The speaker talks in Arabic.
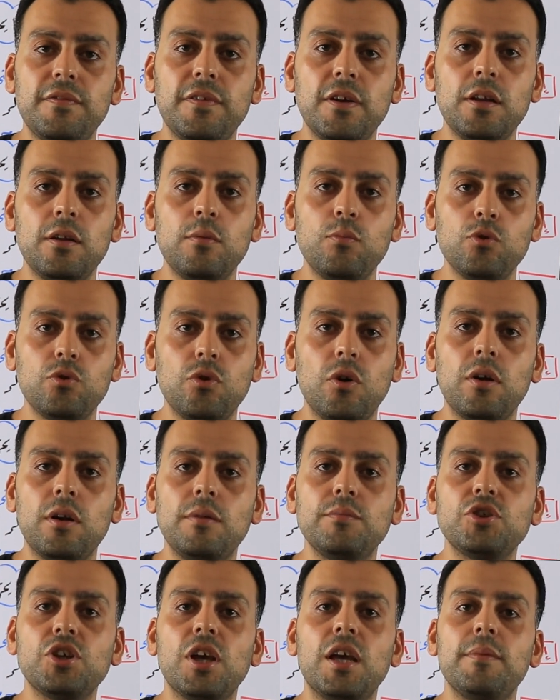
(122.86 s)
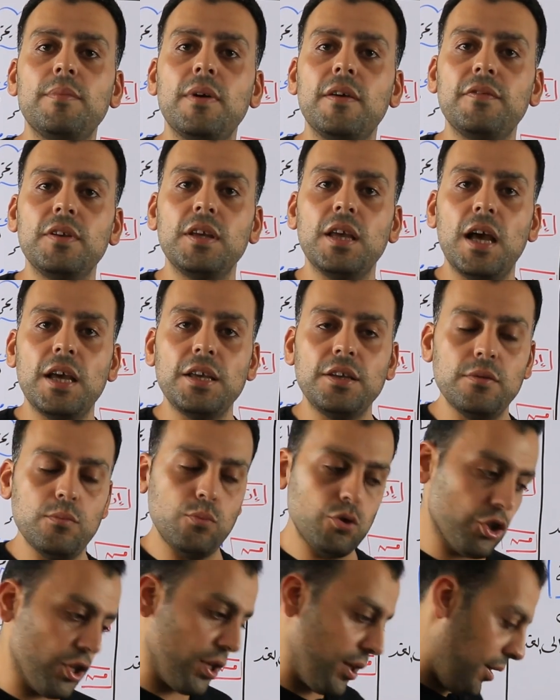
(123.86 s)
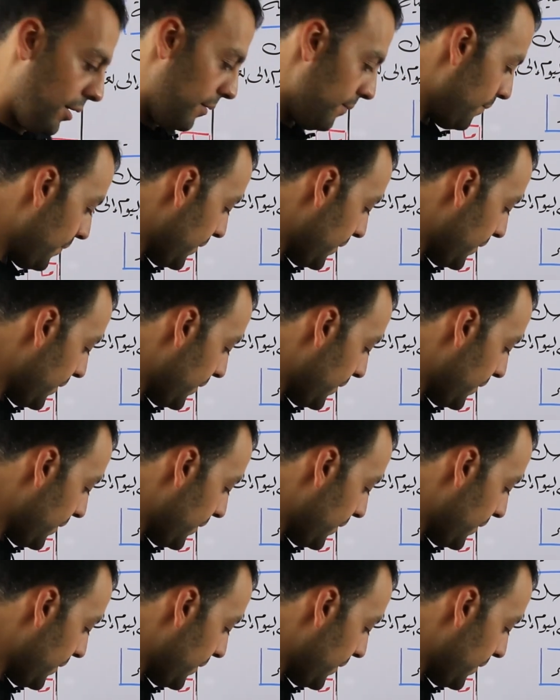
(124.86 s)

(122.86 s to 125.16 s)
الفعل المضارع مش هيبقى فيه اي مشكله